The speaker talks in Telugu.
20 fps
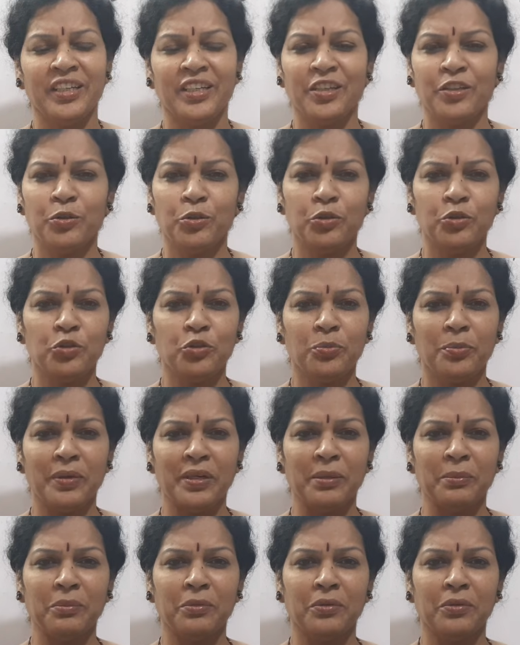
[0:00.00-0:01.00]
ఈరోజు
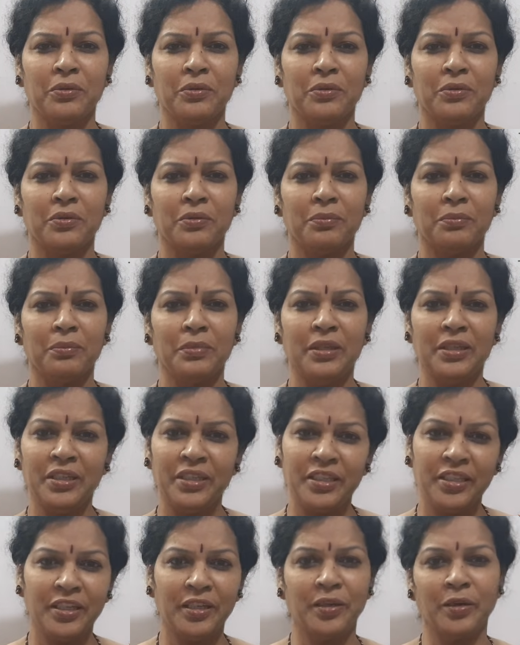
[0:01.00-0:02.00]
మనము
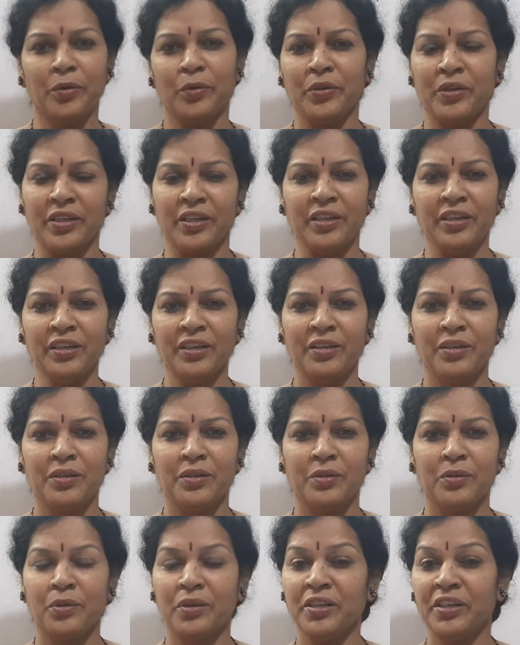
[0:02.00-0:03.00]
మీడియంలోనే
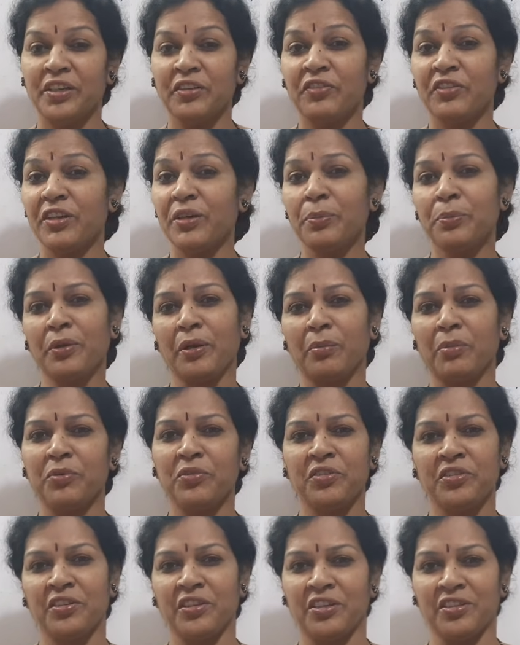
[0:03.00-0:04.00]
కొన్ని డిఫరెంట్
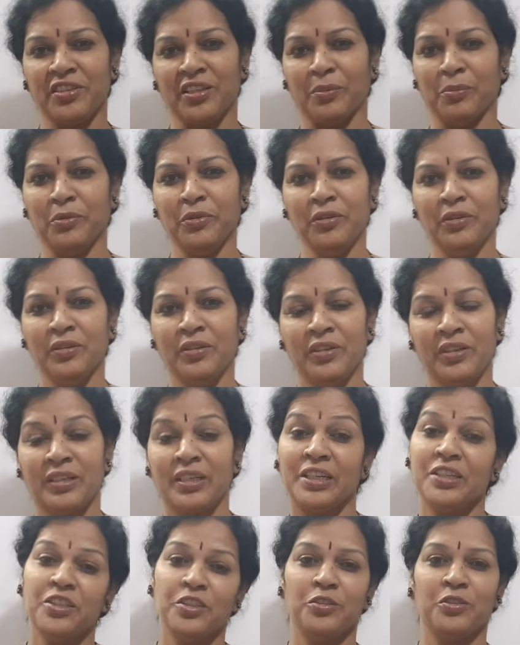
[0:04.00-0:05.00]
ప్రాబ్లమ్స్ చేద్దాము
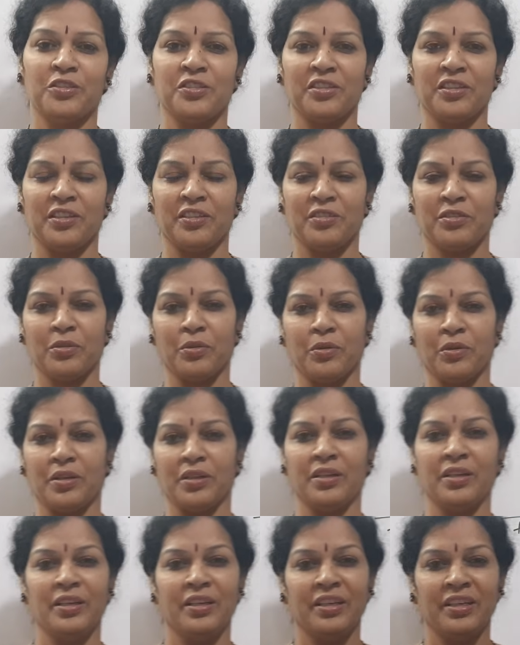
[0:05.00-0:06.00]
కంటిన్యూస్
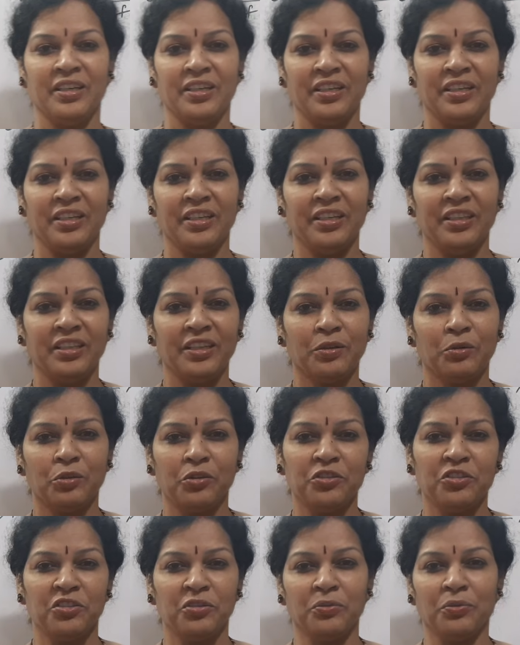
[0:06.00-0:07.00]
సిరీస్లోనే ఇది
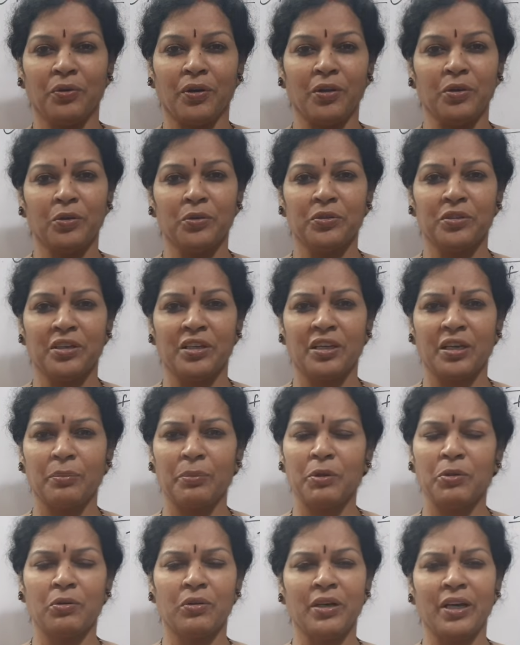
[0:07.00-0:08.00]
కొంచెం ఫాలో అవుతాయి కనుక
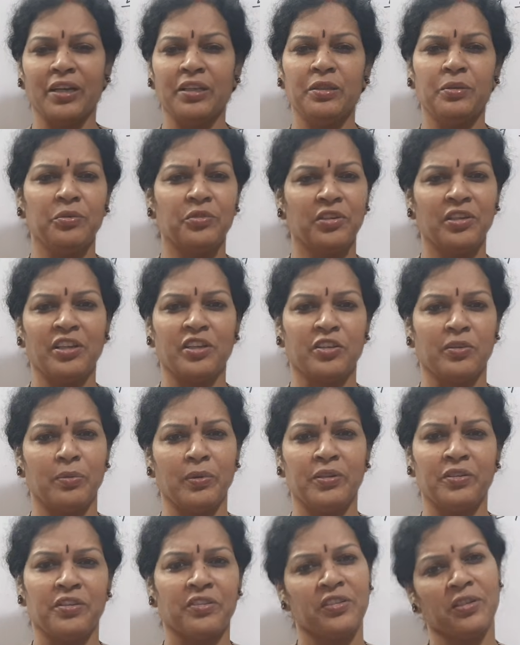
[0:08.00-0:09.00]
మీకు ఒక ఐదు నిమిషాలు
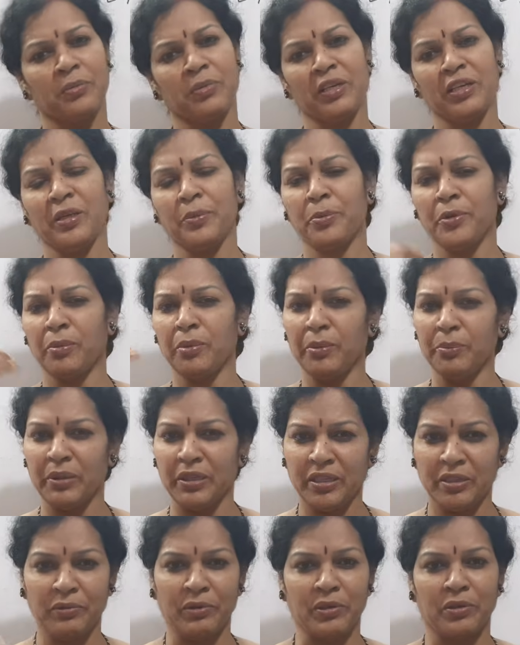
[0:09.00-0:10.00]
ఎక్స్ప్లెయిన్ చేస్తాను మిగిలిన ప్రాబ్లం
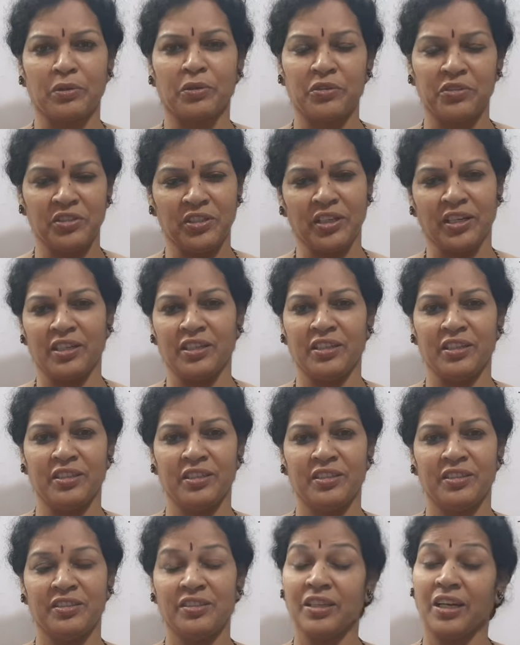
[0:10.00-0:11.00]
మీరే వర్కౌట్ చేయాలి
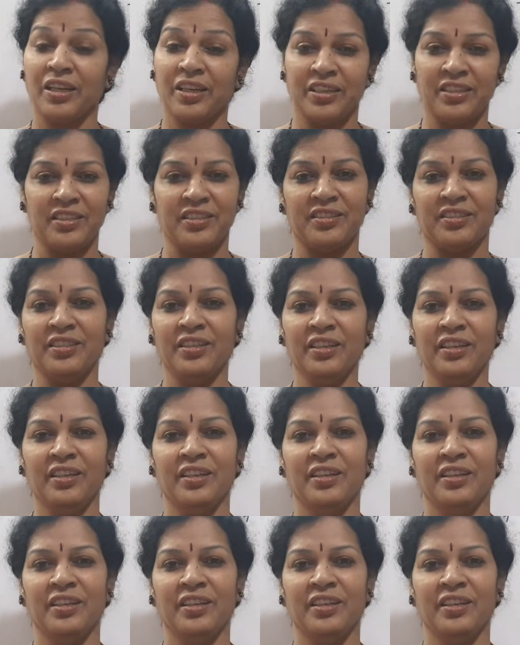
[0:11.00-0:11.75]
చాలా ఈజీ